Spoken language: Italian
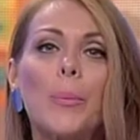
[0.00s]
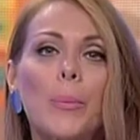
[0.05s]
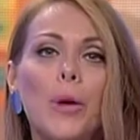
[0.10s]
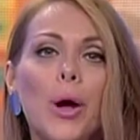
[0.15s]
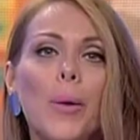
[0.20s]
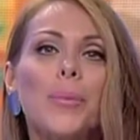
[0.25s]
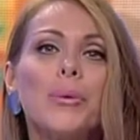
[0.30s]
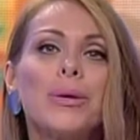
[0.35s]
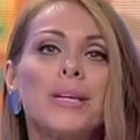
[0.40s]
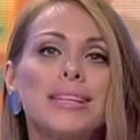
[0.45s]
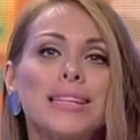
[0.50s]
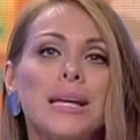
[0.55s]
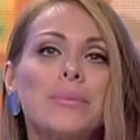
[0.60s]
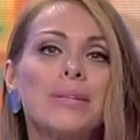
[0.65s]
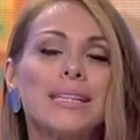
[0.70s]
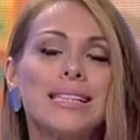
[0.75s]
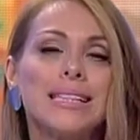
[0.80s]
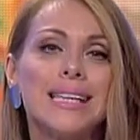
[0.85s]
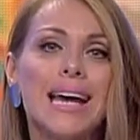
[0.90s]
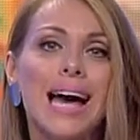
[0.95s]
e proprio in
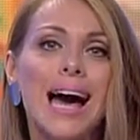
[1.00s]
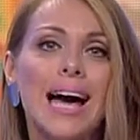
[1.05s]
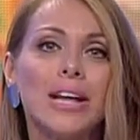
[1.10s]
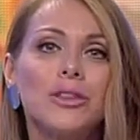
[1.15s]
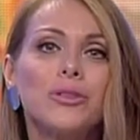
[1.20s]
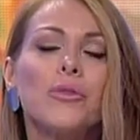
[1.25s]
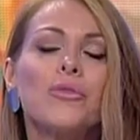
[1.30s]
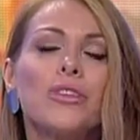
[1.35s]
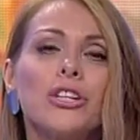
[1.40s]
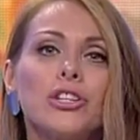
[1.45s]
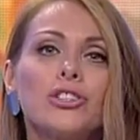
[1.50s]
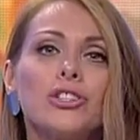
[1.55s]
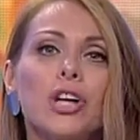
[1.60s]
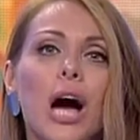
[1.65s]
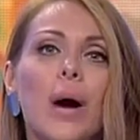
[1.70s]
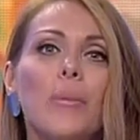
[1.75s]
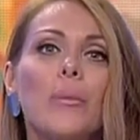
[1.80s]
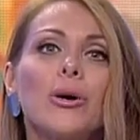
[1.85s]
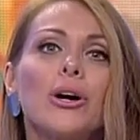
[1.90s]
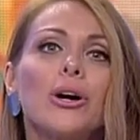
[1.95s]
tema di teatro vi
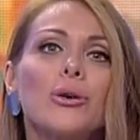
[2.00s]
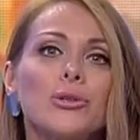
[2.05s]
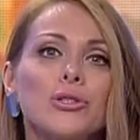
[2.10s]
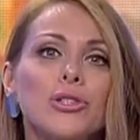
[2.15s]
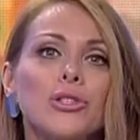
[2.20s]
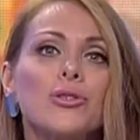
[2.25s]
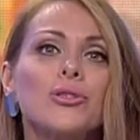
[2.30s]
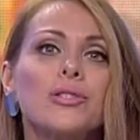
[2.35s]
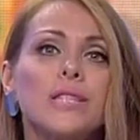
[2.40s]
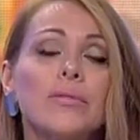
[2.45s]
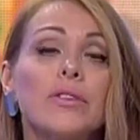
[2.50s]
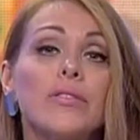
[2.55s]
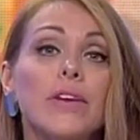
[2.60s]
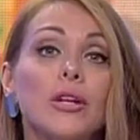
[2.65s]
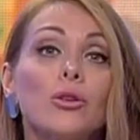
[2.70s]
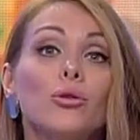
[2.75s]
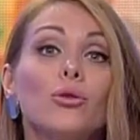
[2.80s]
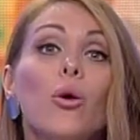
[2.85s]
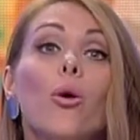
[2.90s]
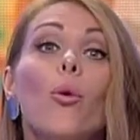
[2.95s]
diciamo che lo stesso sta
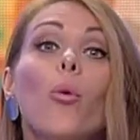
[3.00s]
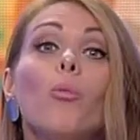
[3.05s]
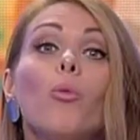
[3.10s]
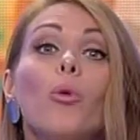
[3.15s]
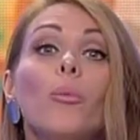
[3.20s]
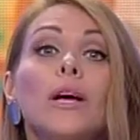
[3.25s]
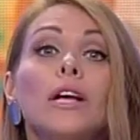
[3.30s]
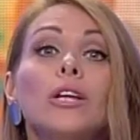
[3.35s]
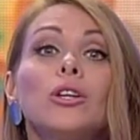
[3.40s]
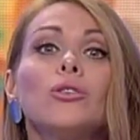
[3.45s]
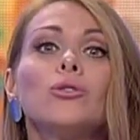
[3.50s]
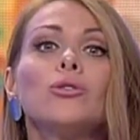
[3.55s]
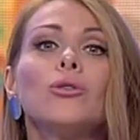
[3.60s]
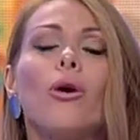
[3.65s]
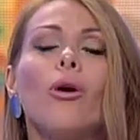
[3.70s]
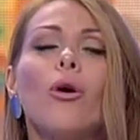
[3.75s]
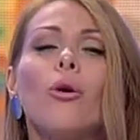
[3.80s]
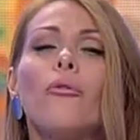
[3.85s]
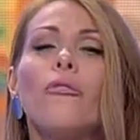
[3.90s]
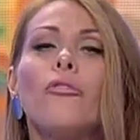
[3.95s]
vivendo un
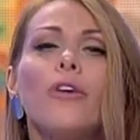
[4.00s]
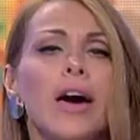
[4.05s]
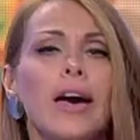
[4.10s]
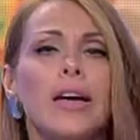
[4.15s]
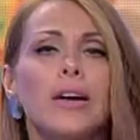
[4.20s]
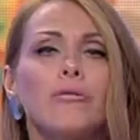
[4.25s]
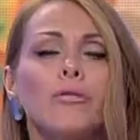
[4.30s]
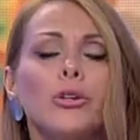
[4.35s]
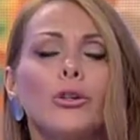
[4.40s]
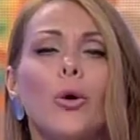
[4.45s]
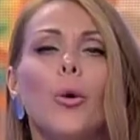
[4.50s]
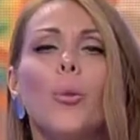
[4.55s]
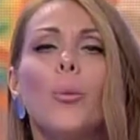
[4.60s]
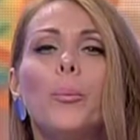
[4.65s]
momento fervido,